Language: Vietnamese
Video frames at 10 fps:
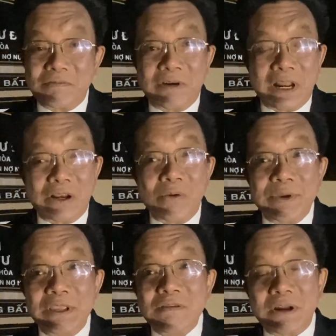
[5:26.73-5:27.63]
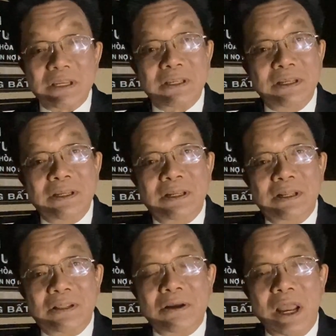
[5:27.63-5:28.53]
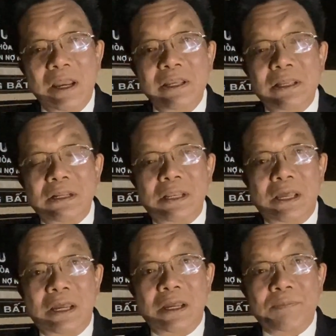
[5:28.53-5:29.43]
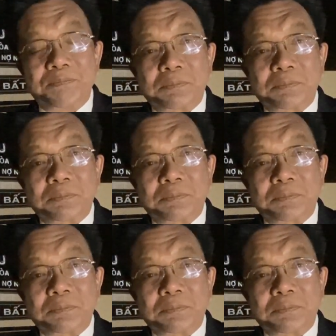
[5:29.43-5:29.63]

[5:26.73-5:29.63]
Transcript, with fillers: và đã đồng ý như vậy. Thứ hai là